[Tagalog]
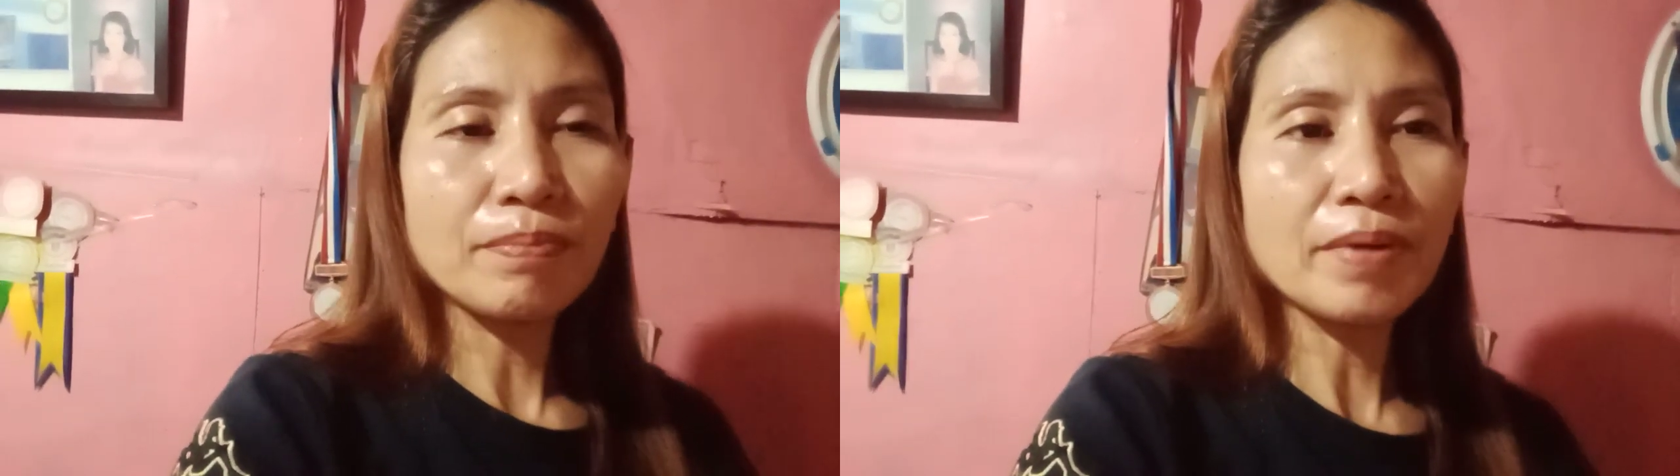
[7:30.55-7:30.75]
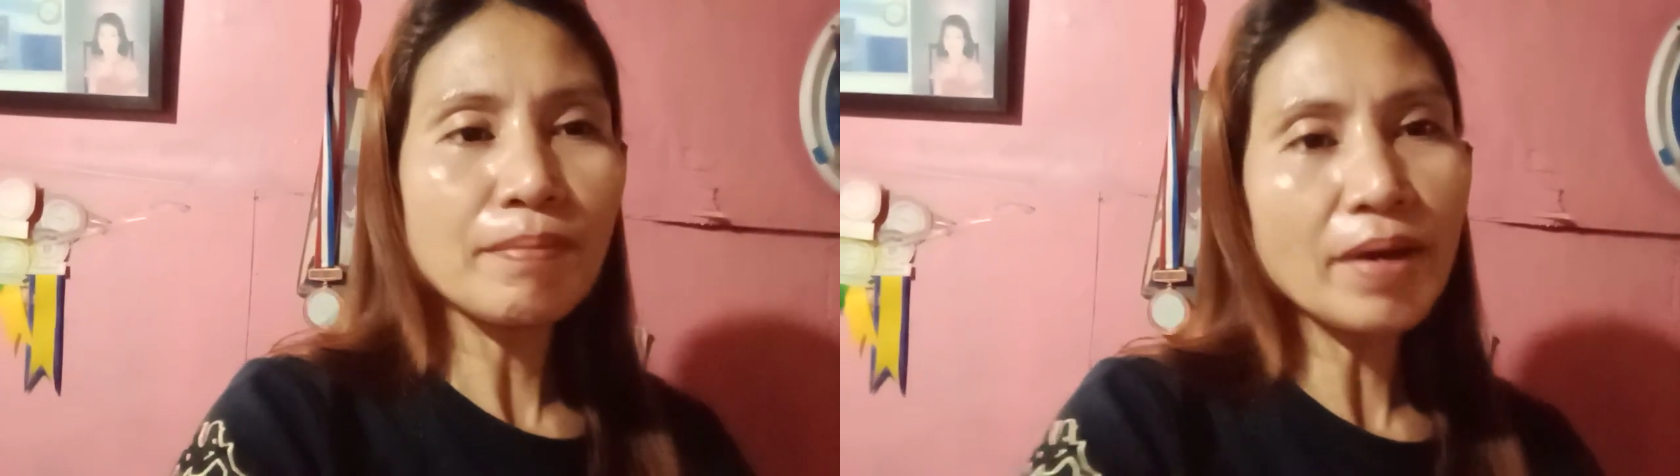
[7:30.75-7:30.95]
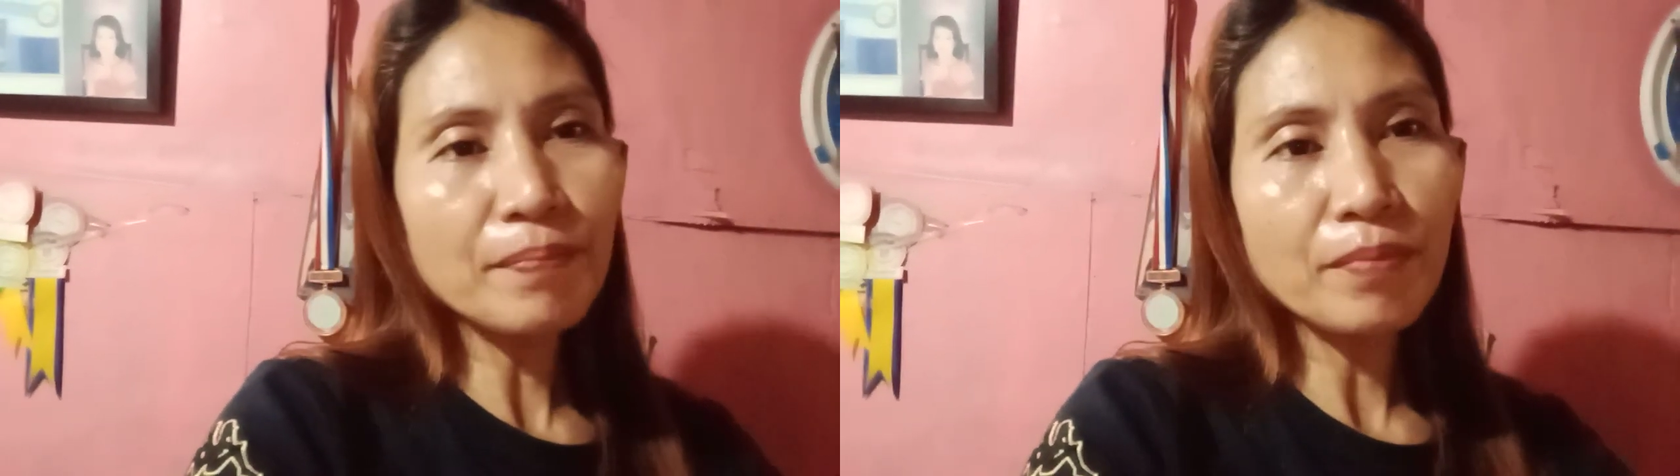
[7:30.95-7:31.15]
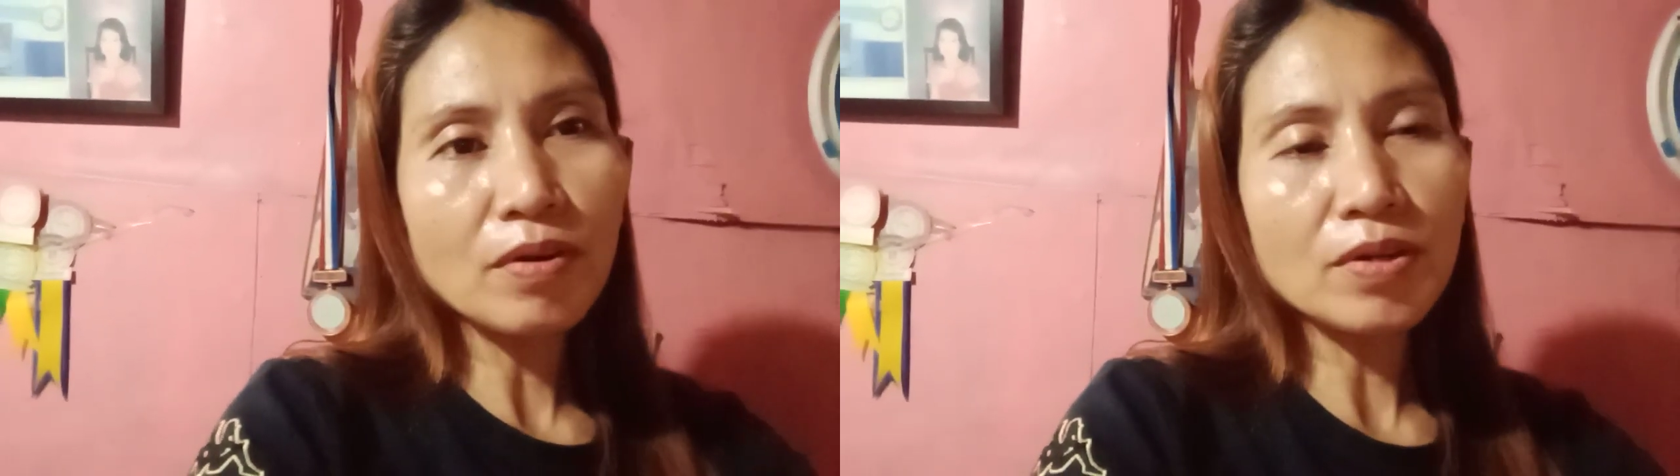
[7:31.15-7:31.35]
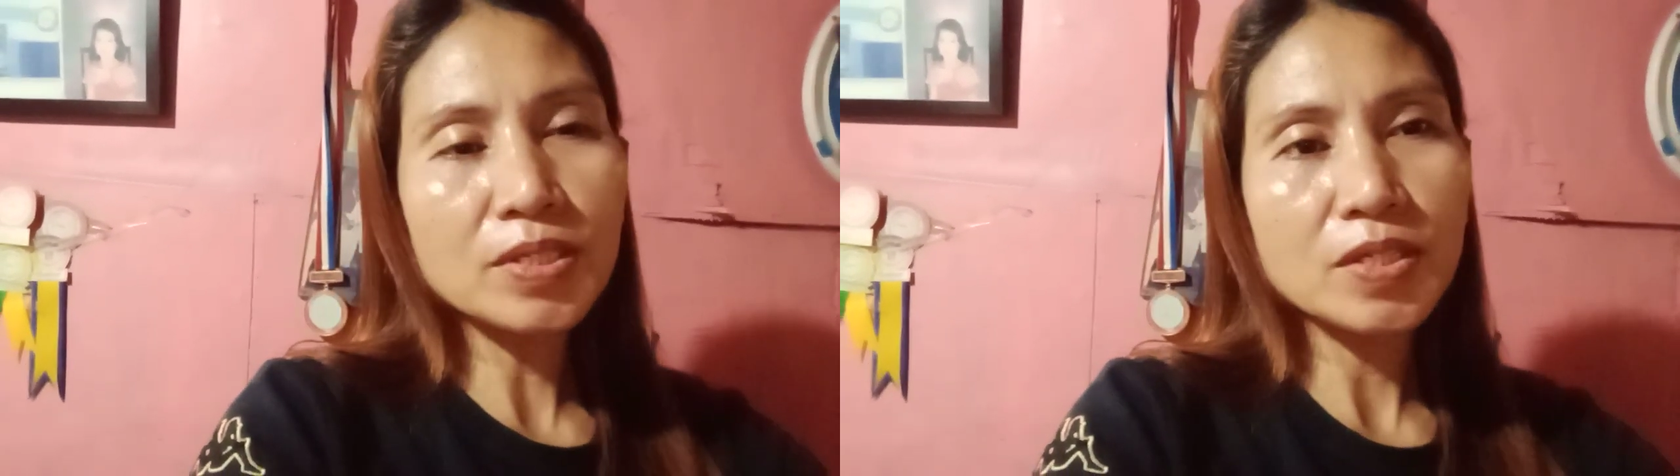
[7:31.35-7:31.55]
Bye-bye
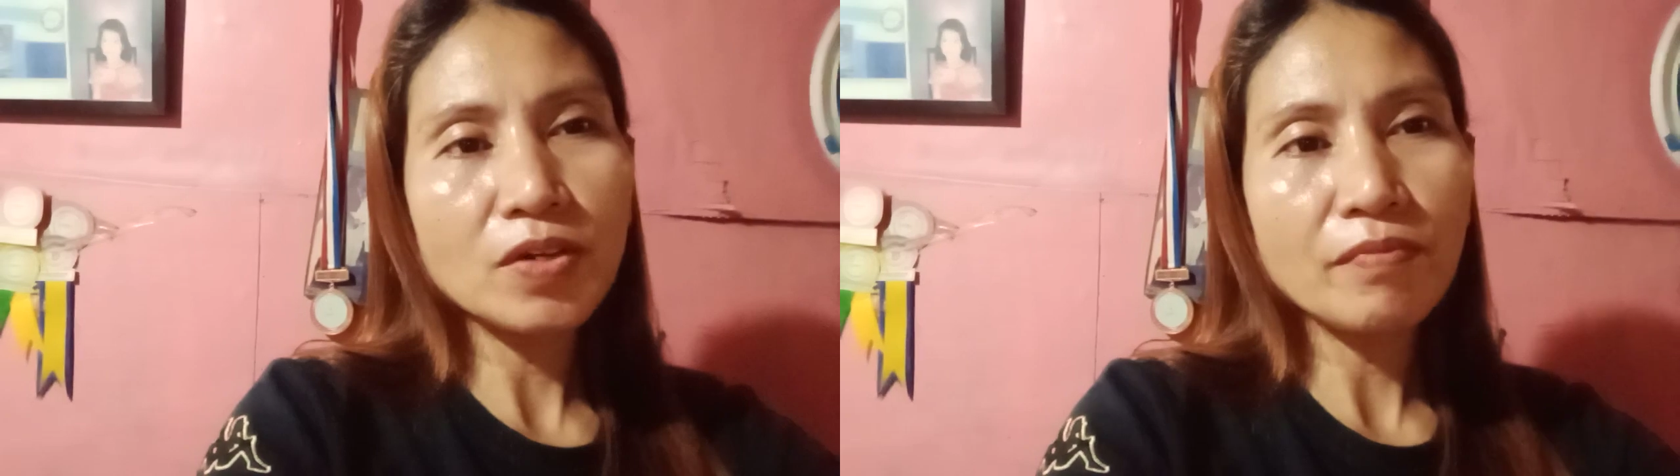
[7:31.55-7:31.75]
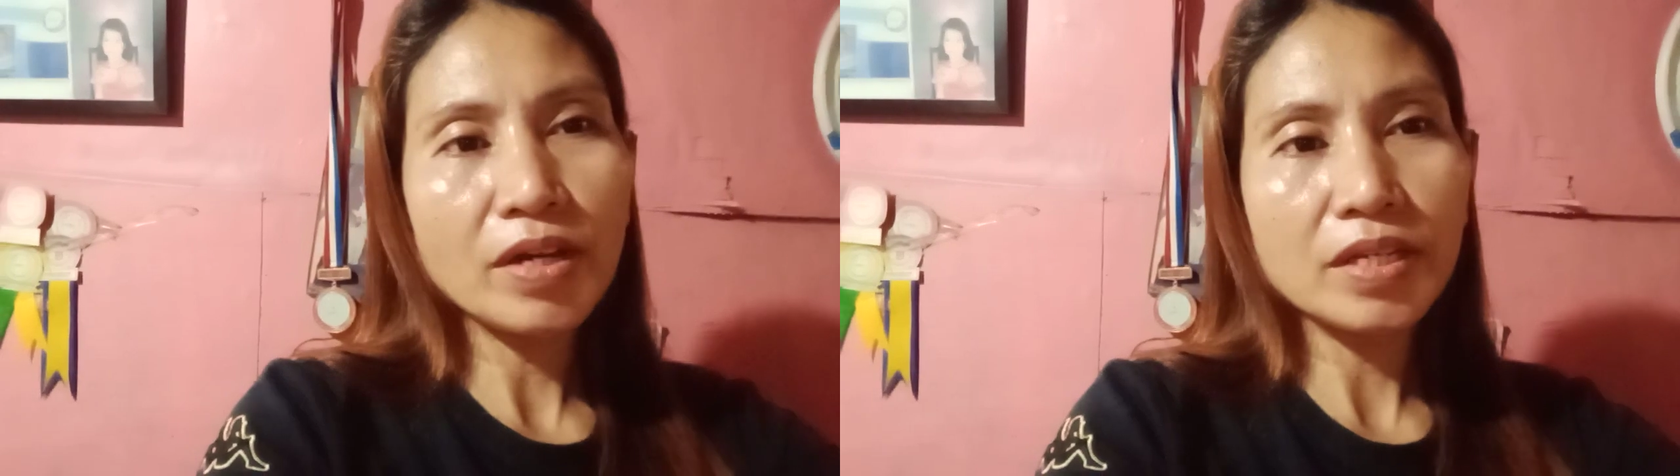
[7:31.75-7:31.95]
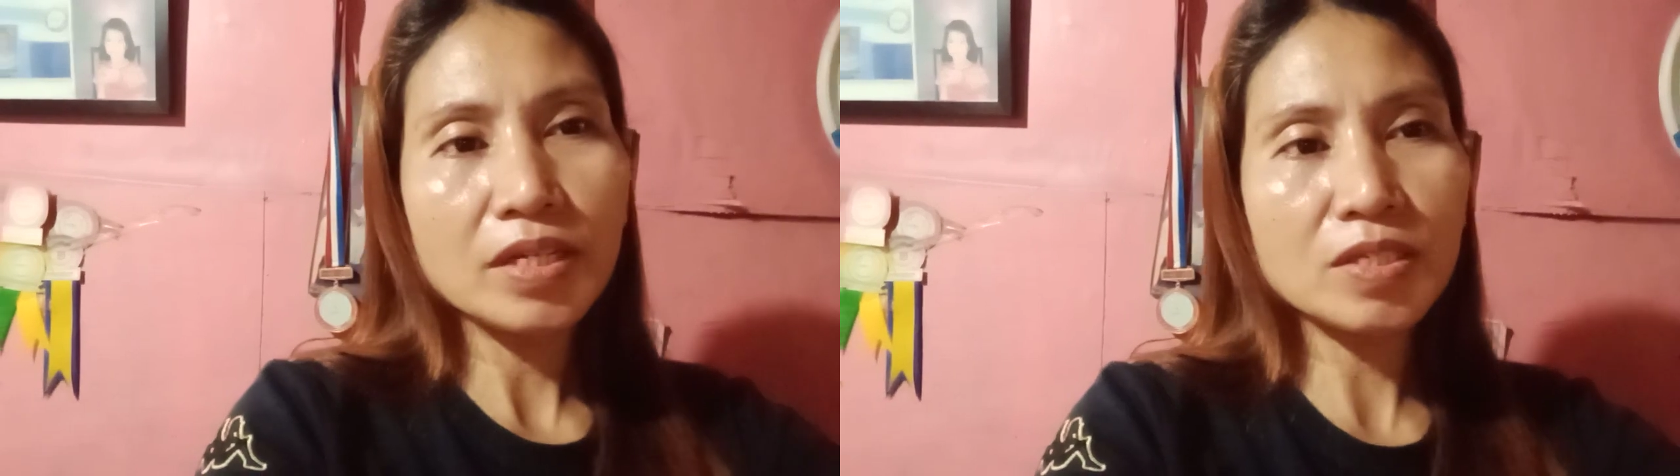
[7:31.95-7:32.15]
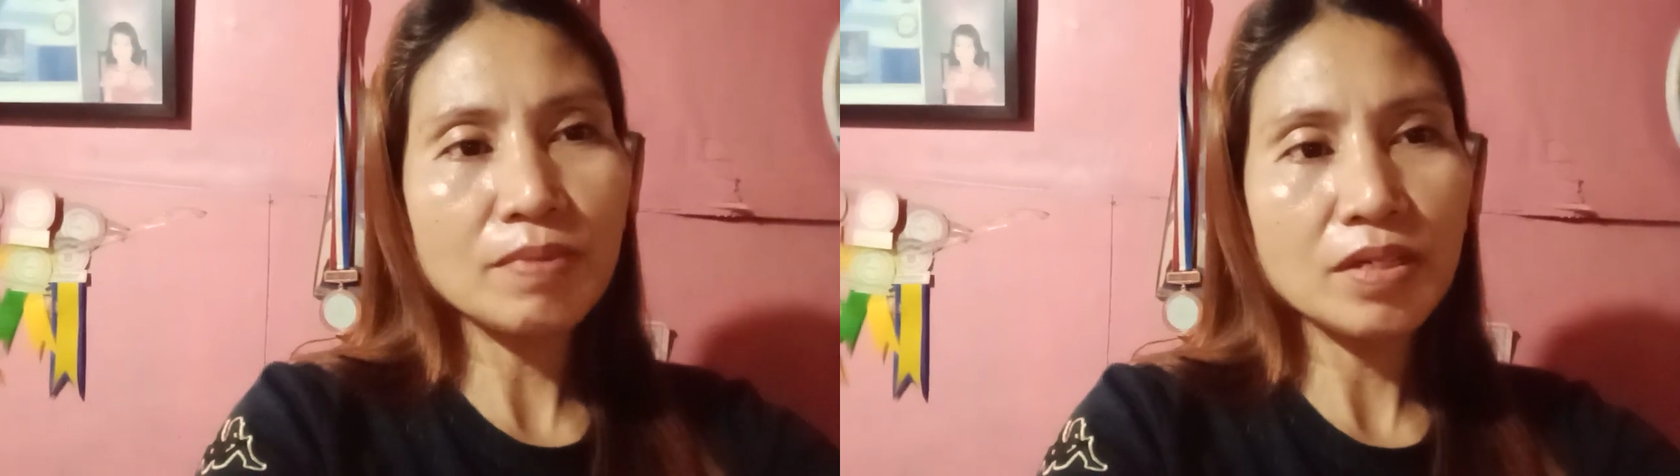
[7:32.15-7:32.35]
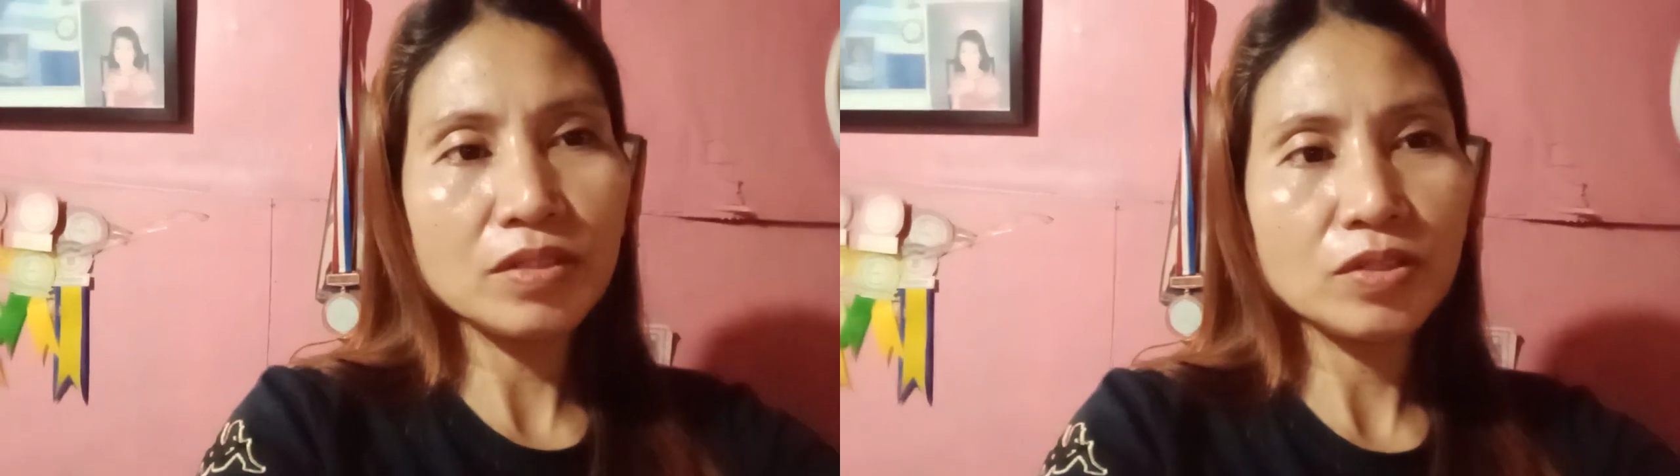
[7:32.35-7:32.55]
po. See you by next
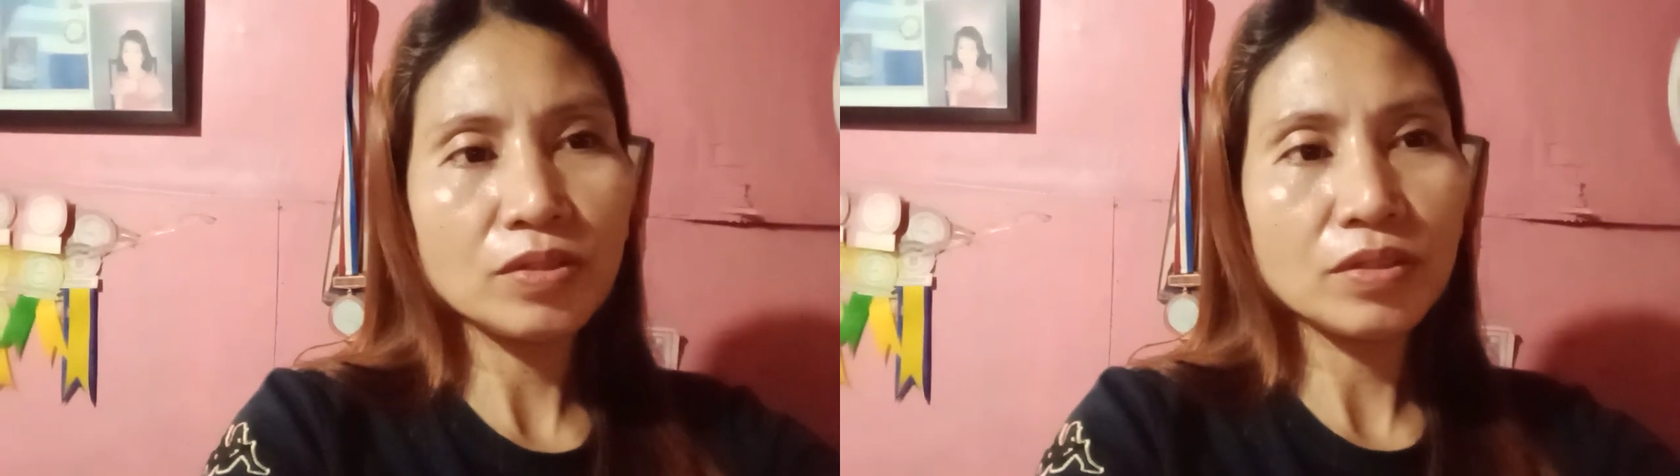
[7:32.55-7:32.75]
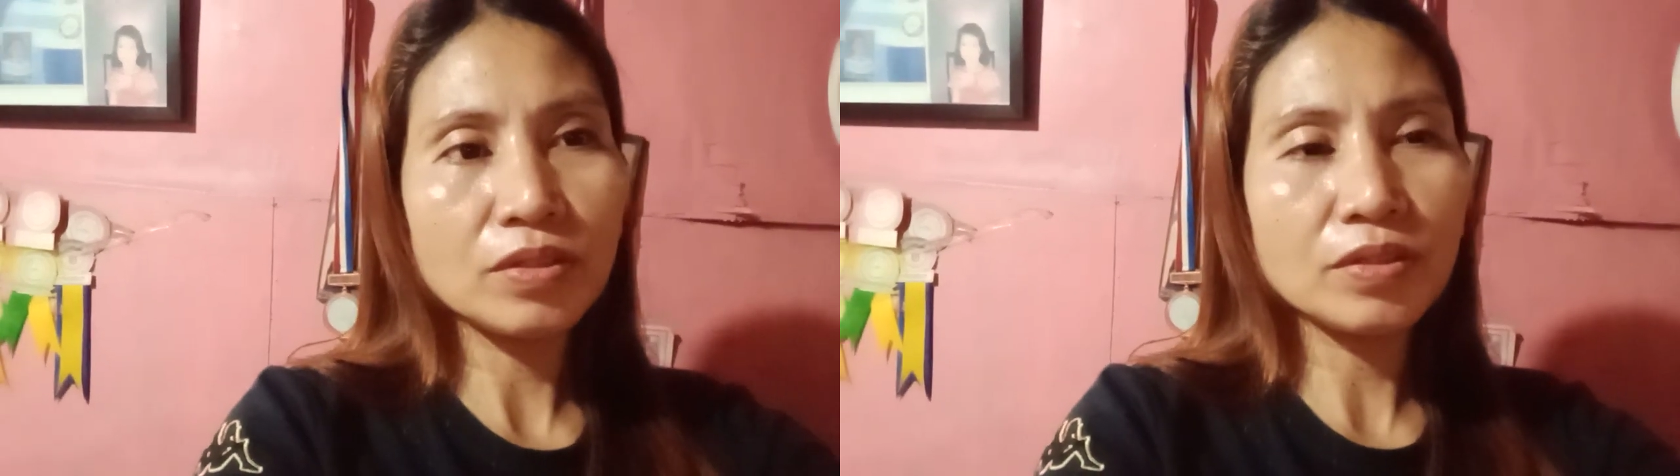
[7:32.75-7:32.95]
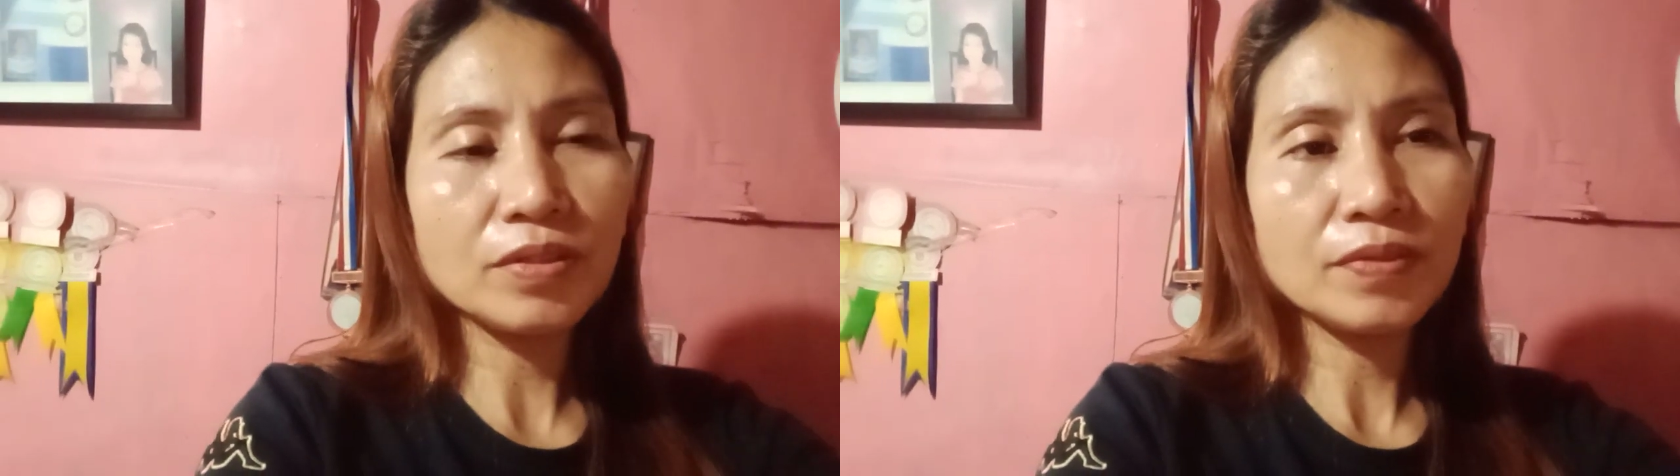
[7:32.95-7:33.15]
video.